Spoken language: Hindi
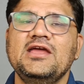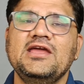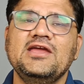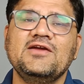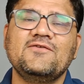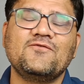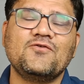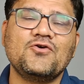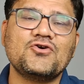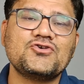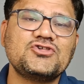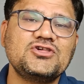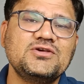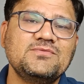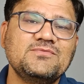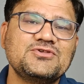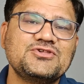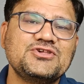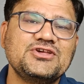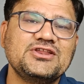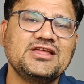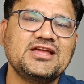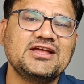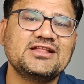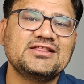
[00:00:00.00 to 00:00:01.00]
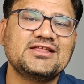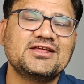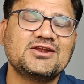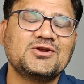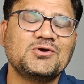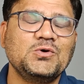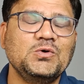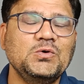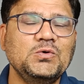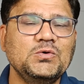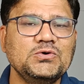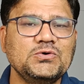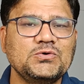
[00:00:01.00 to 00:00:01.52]
एक वॉशिंग मशीन के अंदर
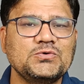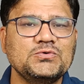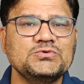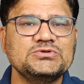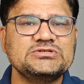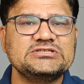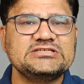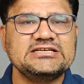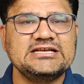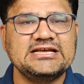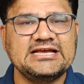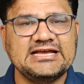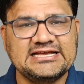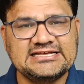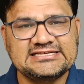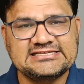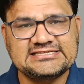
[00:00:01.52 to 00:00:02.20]
कौन कौन से